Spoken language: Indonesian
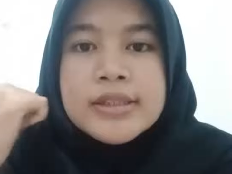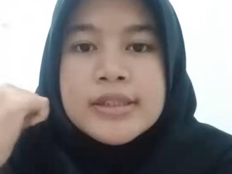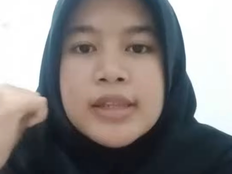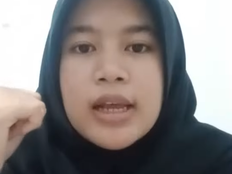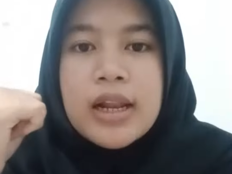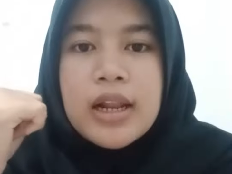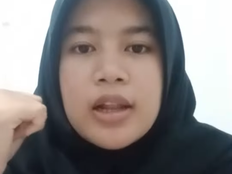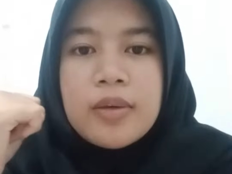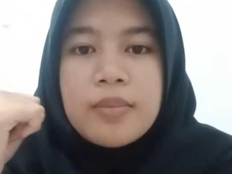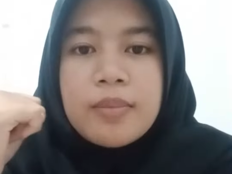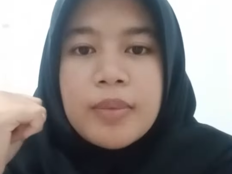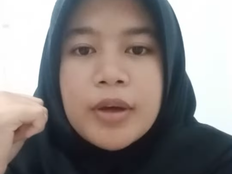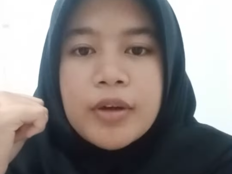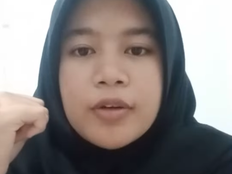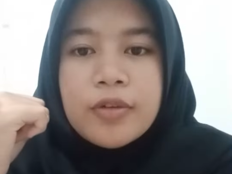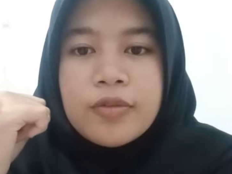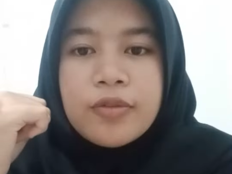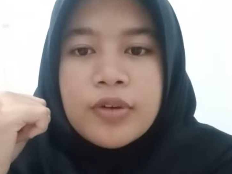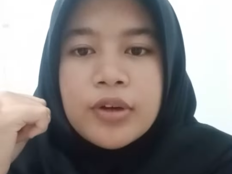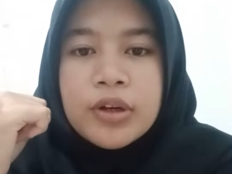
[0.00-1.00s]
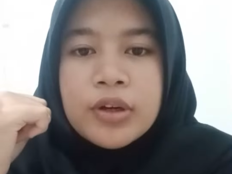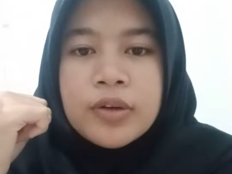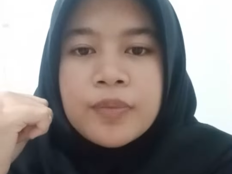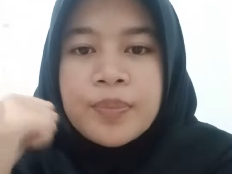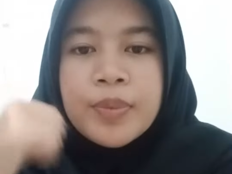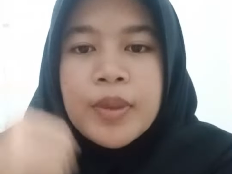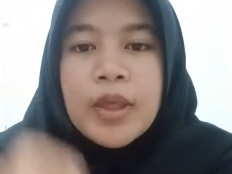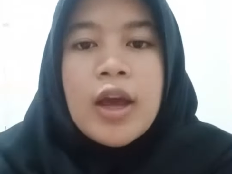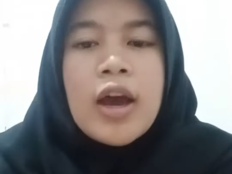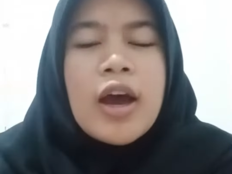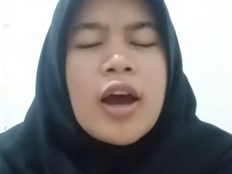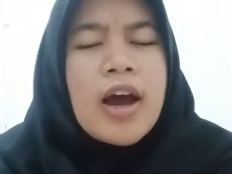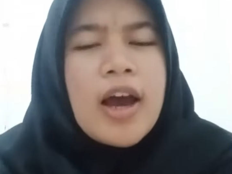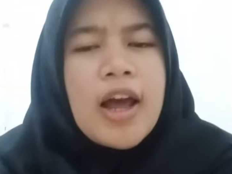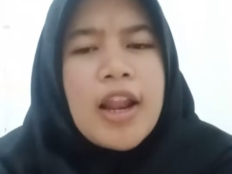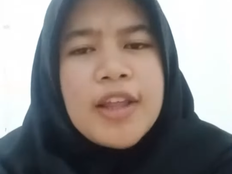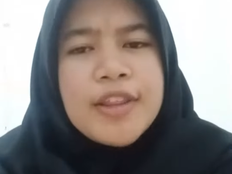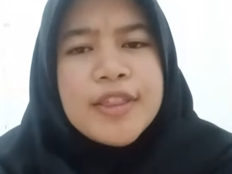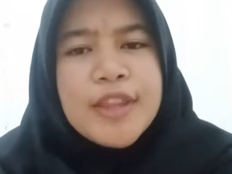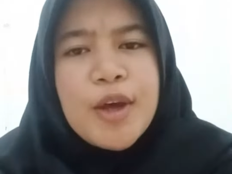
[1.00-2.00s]
Salam Mangrover.
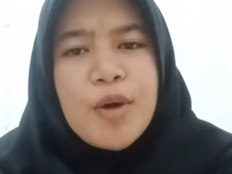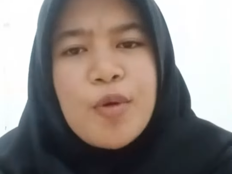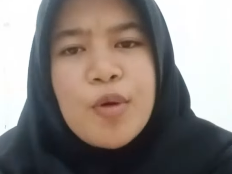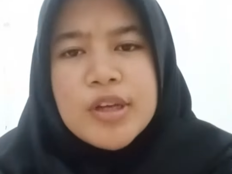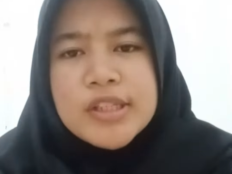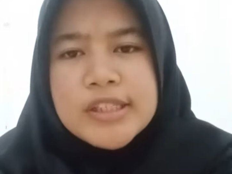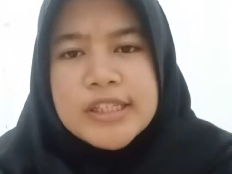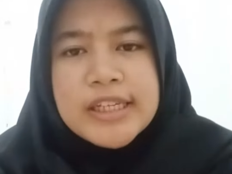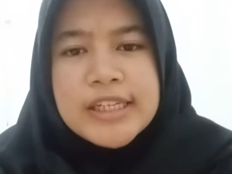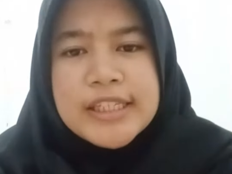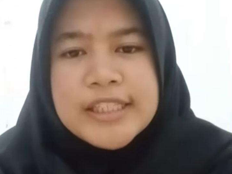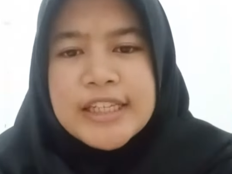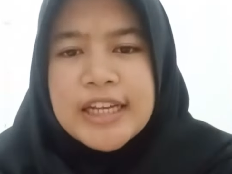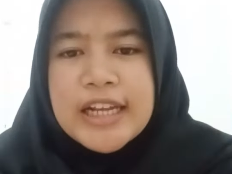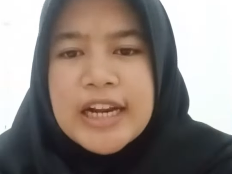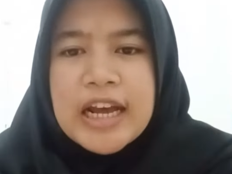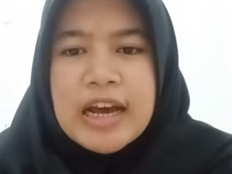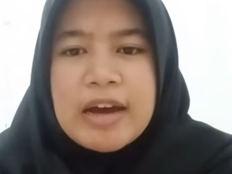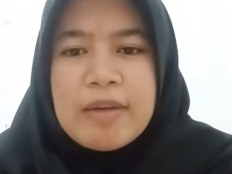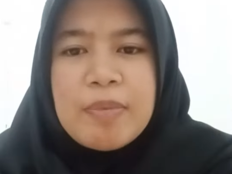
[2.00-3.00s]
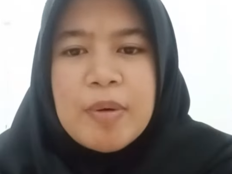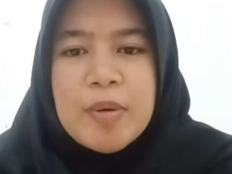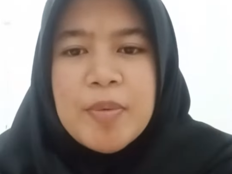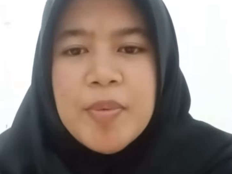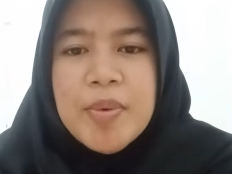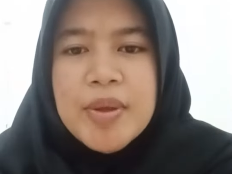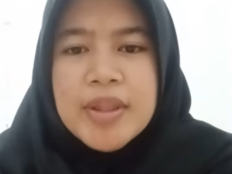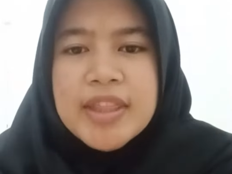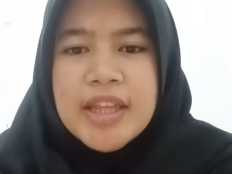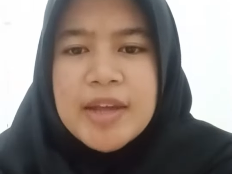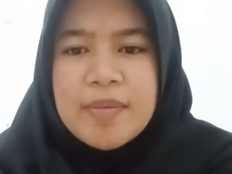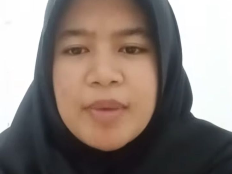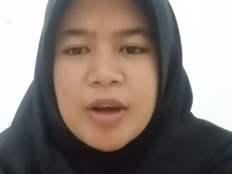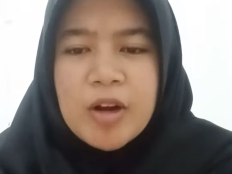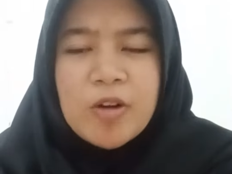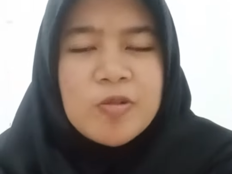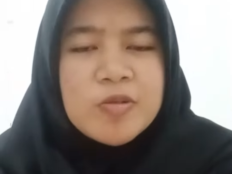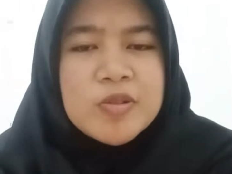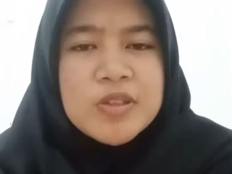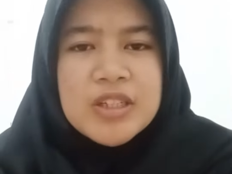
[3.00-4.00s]
Kalian tahu gak sih cara pembuatan
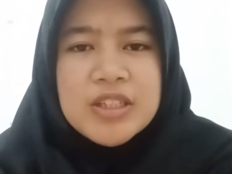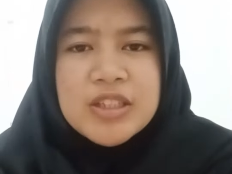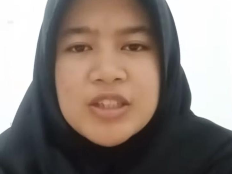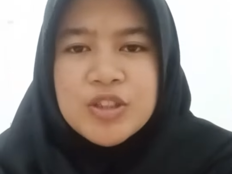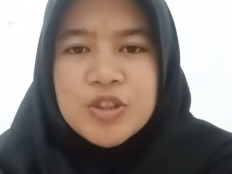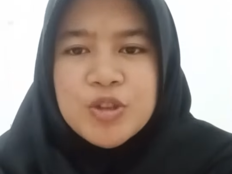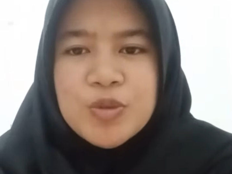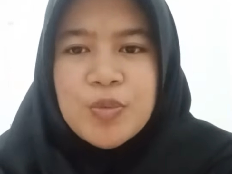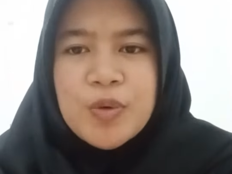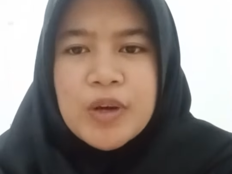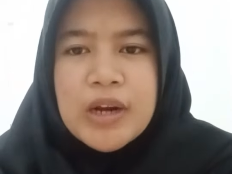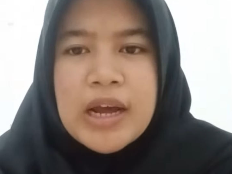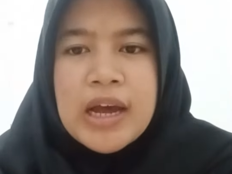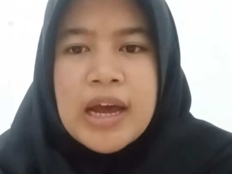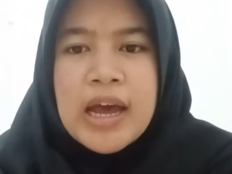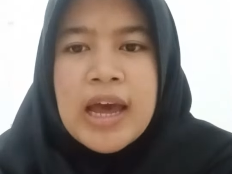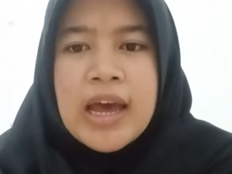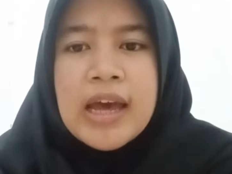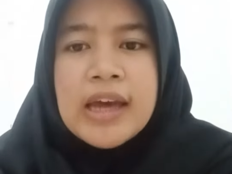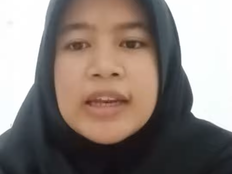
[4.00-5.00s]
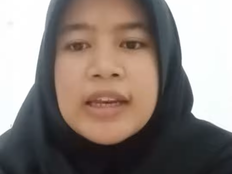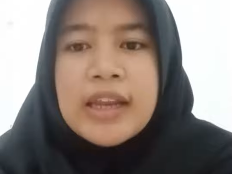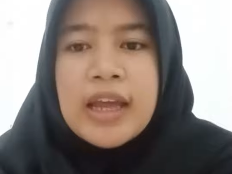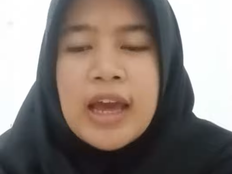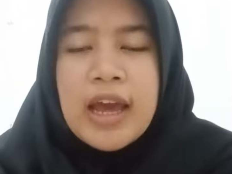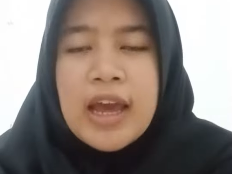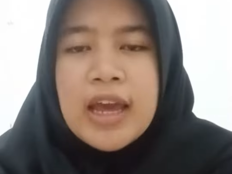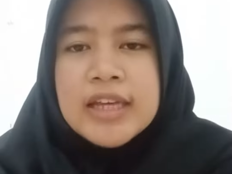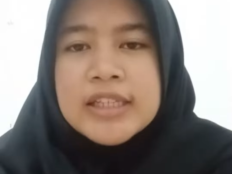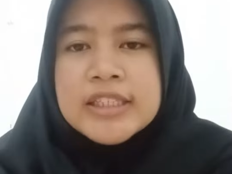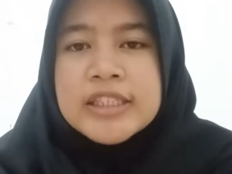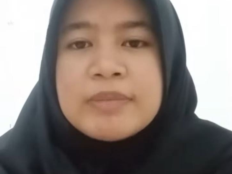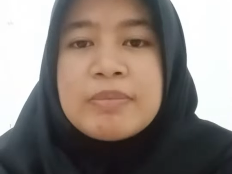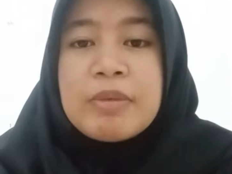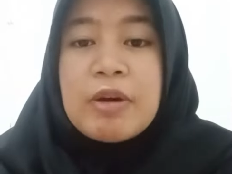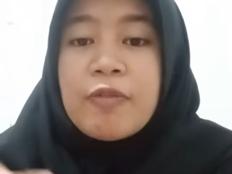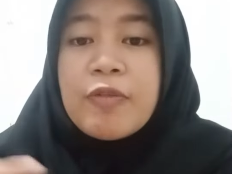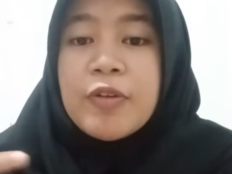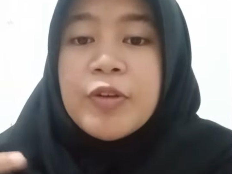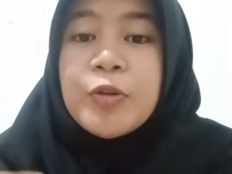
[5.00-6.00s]
mangrove jenis pura? Nah,
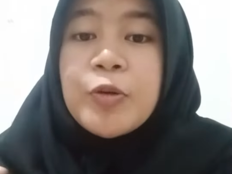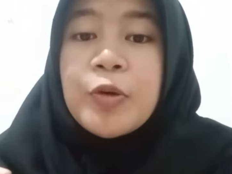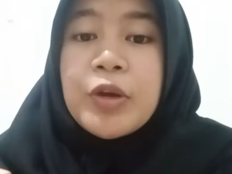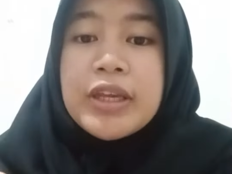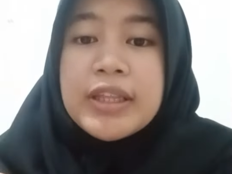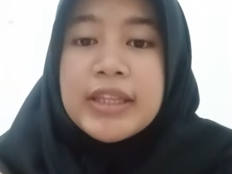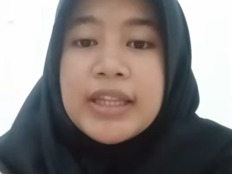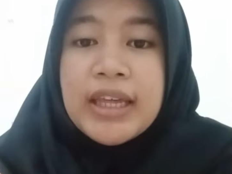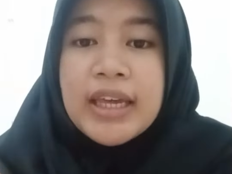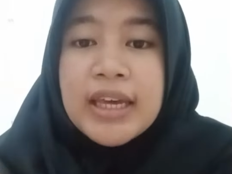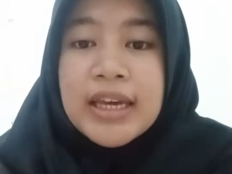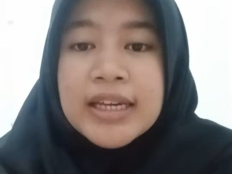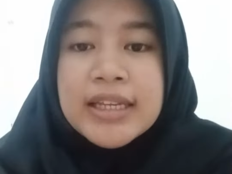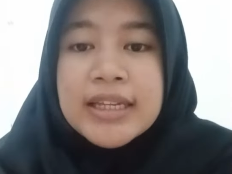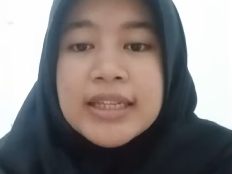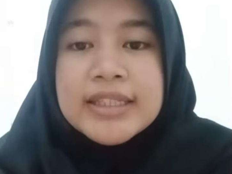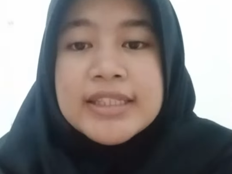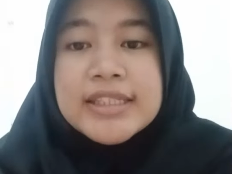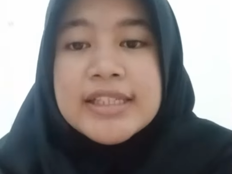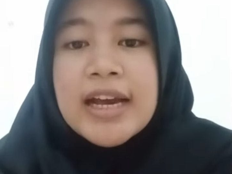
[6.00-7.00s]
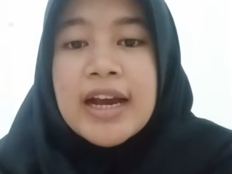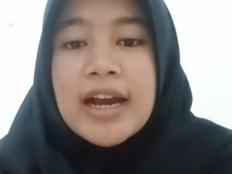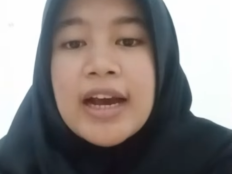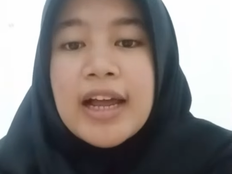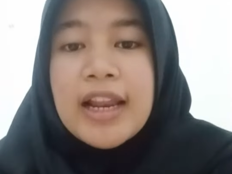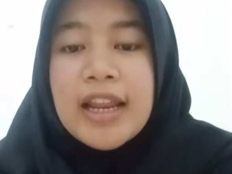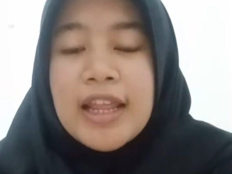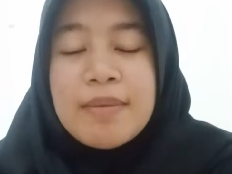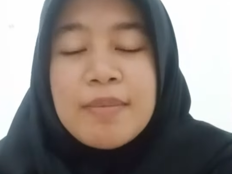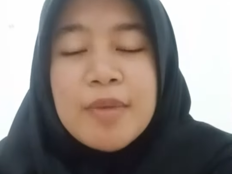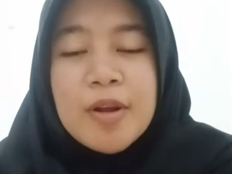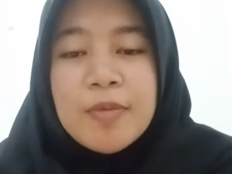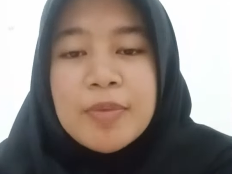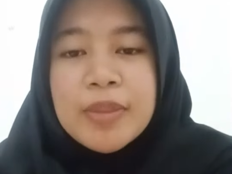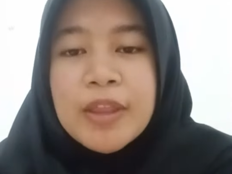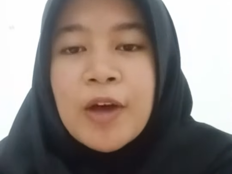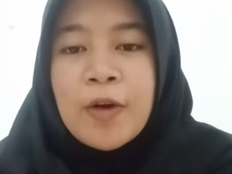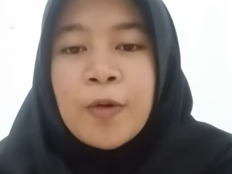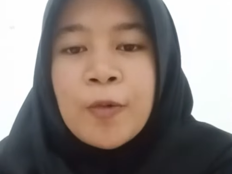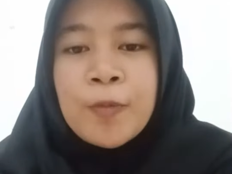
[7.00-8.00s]
simak video ini jika kalian belum
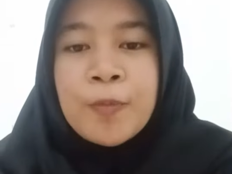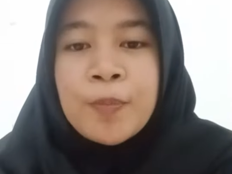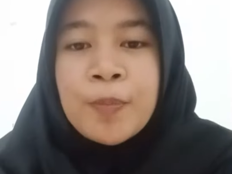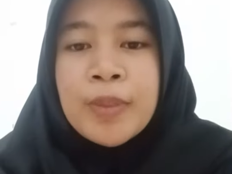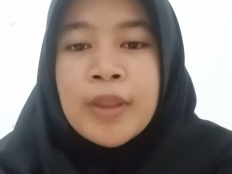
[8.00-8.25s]
tahu.